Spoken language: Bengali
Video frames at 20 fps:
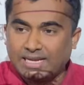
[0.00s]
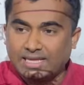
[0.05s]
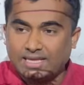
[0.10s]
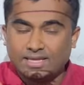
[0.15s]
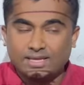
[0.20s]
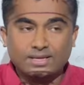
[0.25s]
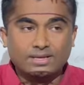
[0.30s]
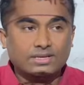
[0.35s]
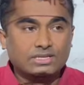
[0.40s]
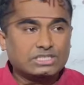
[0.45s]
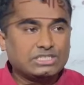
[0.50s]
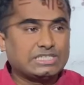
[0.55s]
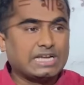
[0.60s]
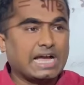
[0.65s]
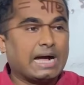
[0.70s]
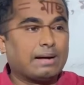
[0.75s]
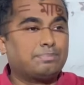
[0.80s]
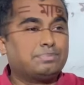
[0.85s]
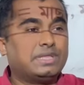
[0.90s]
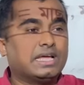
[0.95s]
মারি
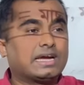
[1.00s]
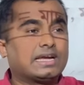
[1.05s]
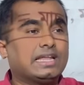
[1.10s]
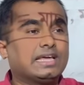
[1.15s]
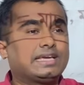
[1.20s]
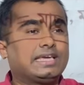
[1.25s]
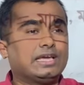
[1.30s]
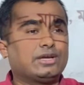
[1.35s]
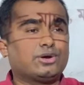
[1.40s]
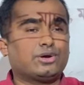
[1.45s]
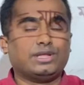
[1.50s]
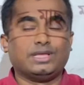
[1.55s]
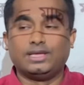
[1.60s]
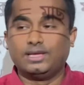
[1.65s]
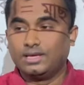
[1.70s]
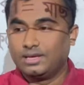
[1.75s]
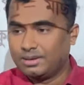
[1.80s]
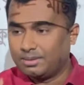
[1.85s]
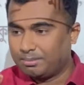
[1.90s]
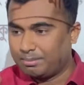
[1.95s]
সাপ দেখলে কি করি
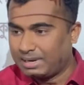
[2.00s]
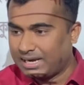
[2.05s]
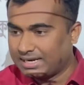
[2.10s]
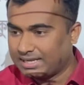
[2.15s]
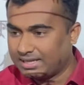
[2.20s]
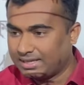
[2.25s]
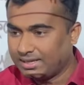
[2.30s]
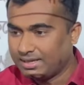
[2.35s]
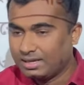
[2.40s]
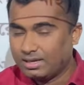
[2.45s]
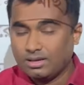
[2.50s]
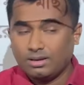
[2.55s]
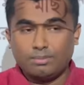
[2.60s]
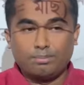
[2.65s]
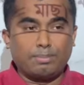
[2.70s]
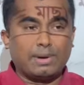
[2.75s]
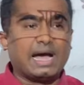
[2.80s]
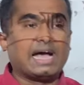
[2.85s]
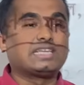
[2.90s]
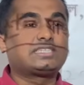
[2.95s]
মারি
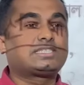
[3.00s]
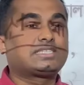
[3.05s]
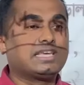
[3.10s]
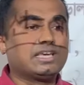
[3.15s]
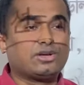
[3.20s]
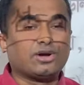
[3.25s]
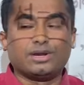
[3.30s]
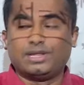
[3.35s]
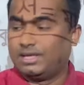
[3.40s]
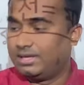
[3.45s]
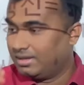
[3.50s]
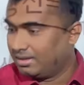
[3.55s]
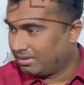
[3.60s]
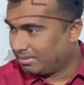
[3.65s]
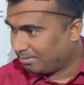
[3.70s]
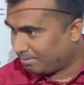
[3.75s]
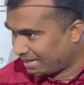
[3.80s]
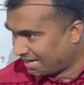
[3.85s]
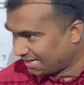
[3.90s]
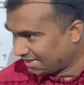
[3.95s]
মাছ কি করি
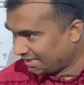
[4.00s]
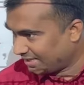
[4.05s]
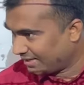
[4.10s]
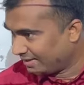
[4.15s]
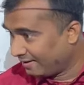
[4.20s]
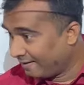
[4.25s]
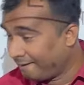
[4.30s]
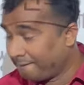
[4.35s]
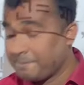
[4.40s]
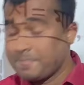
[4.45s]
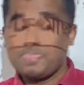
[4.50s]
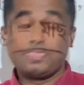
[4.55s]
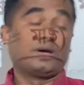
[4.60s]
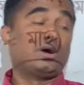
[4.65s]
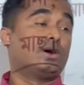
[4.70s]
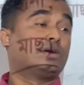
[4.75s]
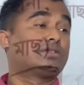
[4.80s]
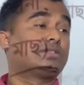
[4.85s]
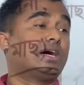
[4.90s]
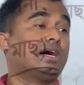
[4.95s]
মারি
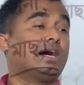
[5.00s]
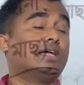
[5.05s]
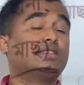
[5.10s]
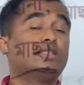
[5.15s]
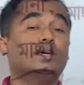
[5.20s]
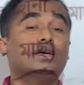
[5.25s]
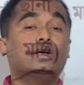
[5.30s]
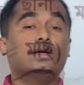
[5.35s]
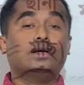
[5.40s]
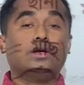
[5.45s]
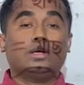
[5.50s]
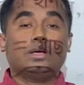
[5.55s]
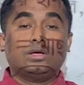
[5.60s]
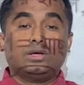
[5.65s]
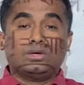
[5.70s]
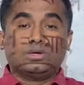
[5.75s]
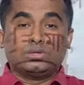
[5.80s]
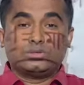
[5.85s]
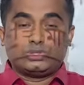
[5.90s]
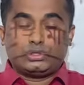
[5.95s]
অর্থাৎ
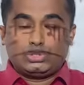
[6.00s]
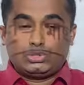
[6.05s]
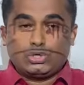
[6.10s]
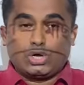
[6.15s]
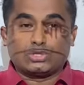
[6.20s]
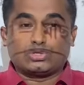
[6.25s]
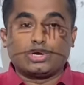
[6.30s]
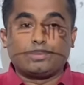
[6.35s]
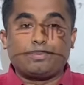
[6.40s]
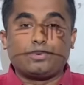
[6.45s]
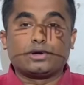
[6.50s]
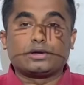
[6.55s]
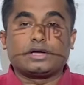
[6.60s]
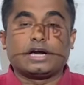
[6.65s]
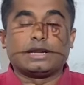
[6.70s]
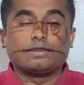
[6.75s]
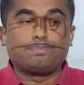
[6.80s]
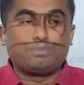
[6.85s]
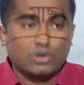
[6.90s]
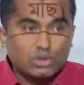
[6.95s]
যত
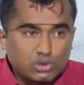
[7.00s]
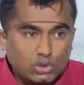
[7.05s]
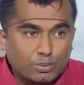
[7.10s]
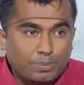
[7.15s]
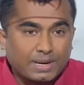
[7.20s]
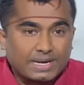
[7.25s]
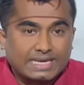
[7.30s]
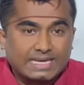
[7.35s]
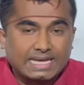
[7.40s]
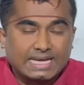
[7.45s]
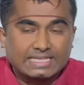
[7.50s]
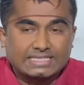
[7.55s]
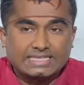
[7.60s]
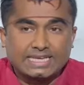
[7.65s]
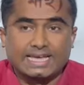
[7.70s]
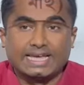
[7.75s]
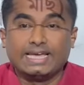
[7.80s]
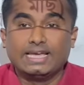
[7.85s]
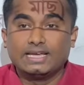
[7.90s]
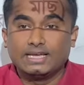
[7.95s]
প্রকার পশু পাখি
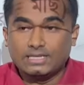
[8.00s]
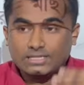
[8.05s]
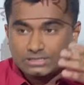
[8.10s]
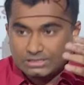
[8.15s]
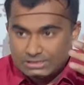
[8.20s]
আছে